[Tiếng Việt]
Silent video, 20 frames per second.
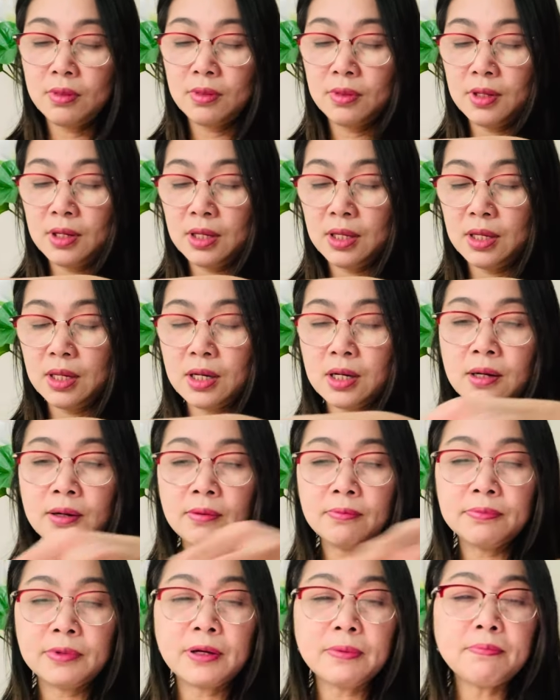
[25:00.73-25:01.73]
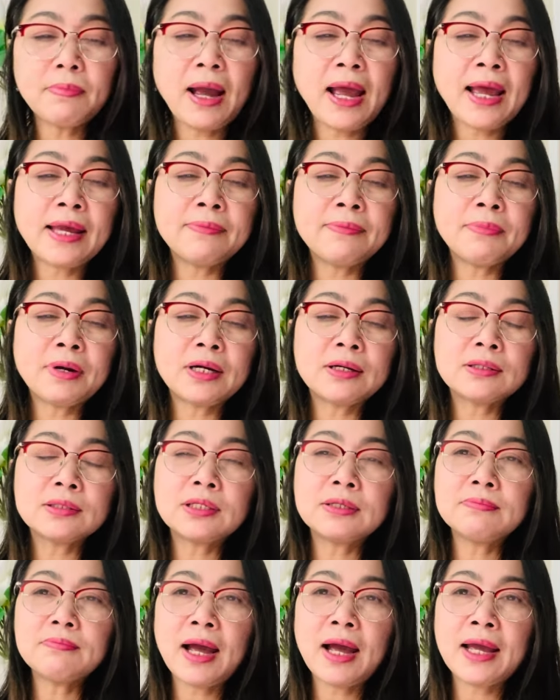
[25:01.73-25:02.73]
thì uh, những bài mà
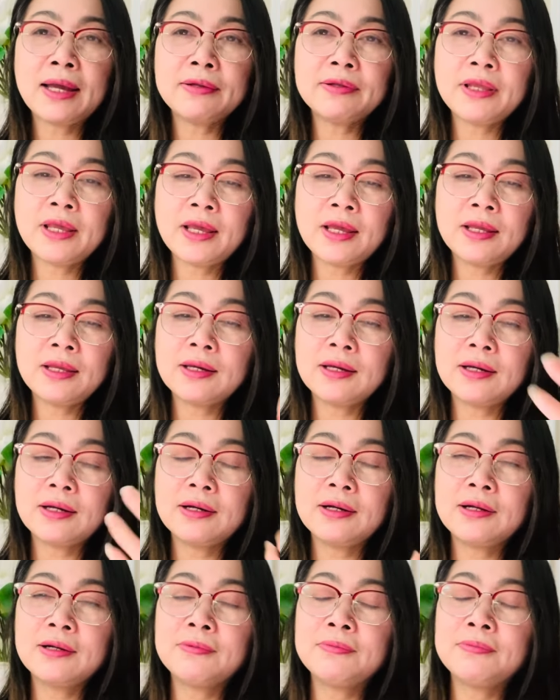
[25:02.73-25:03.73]
những bài về uh,